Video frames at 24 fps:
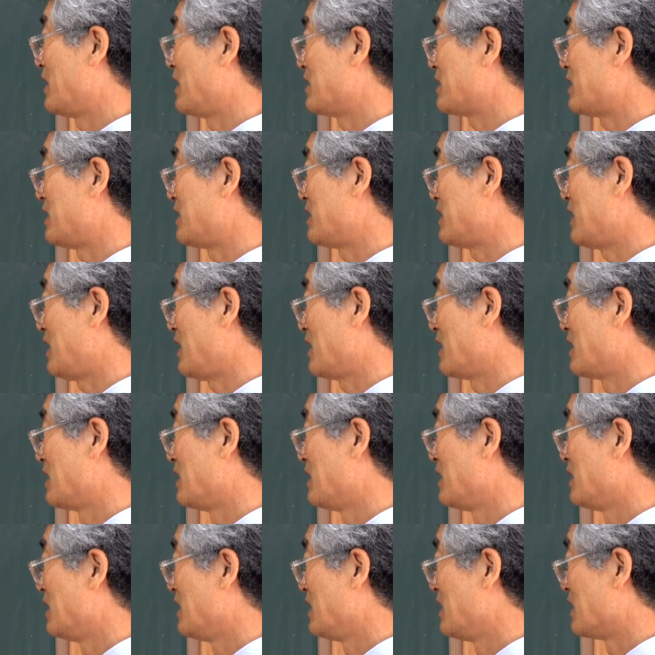했을 때
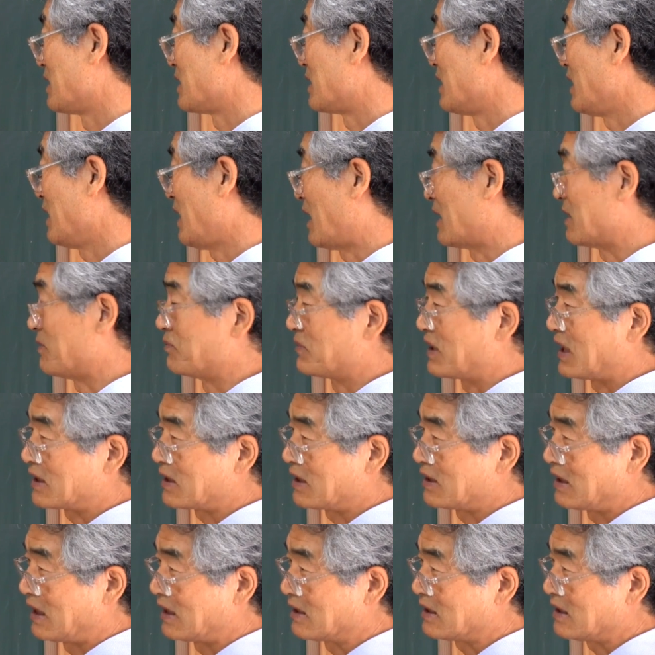그게
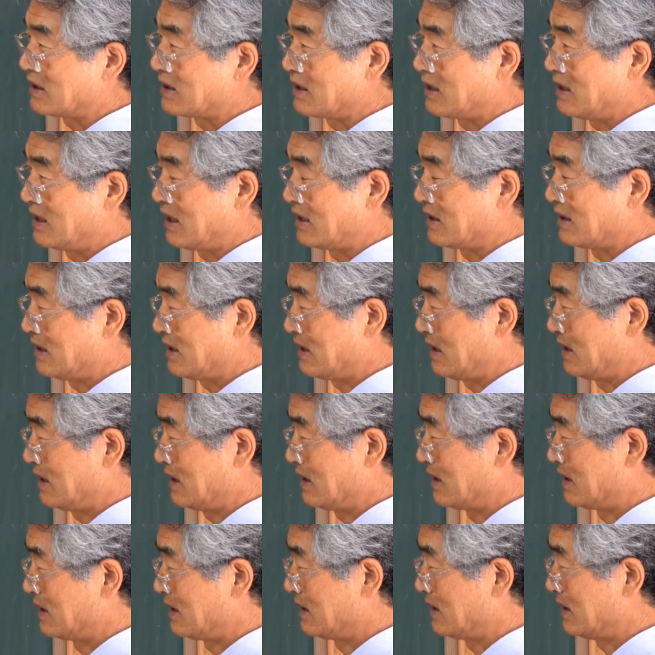아름답게 남겨질란지
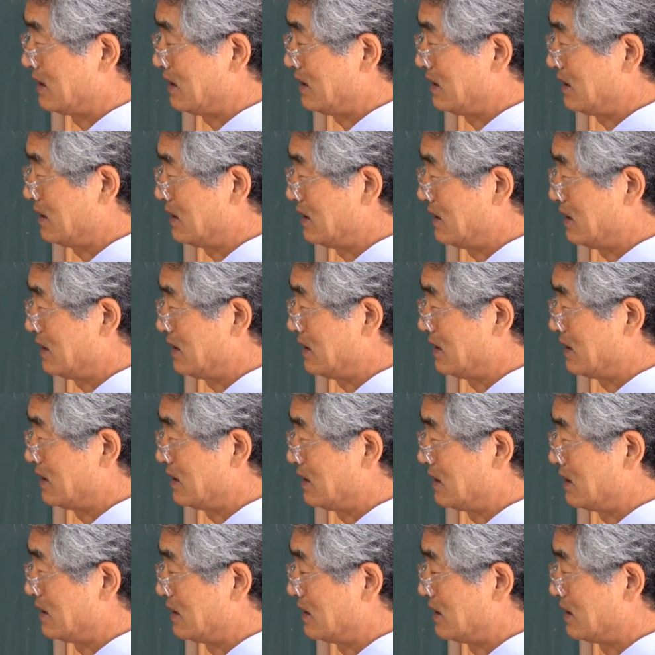어,
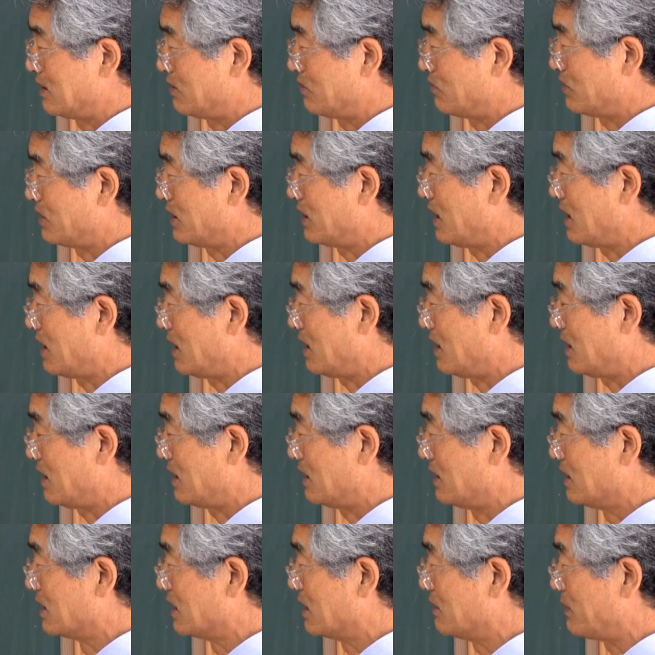
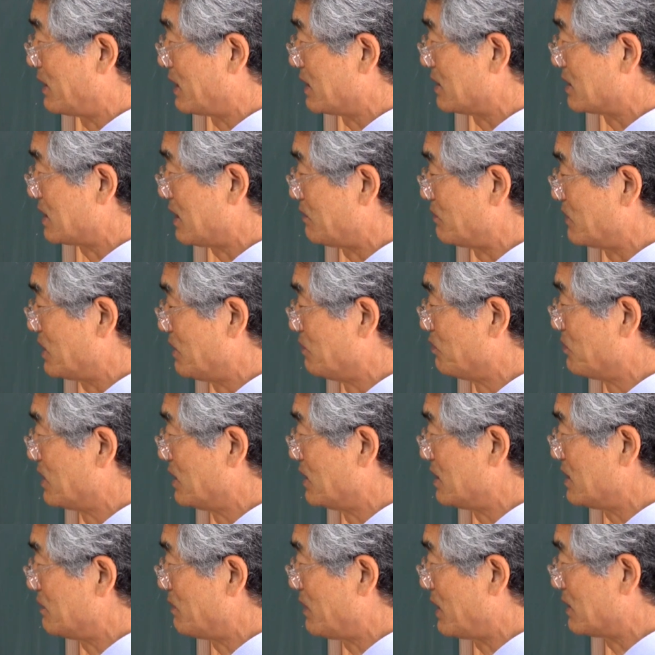우리가 언급하기 참
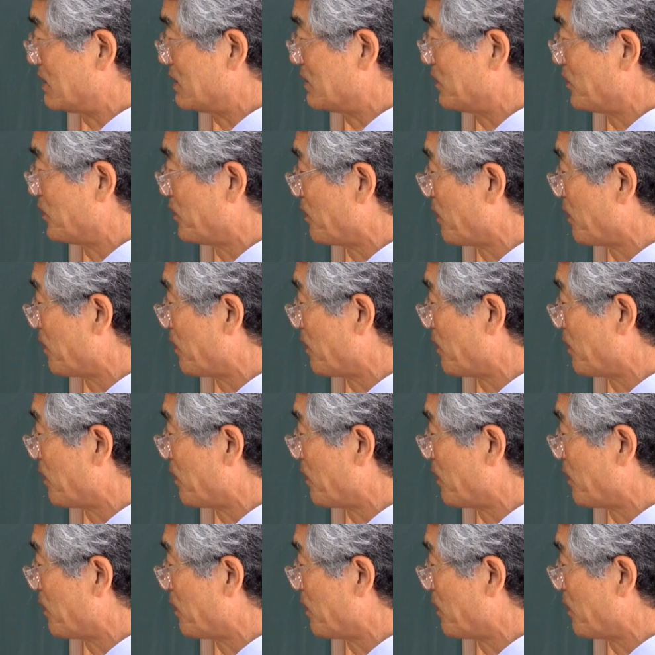힘들지만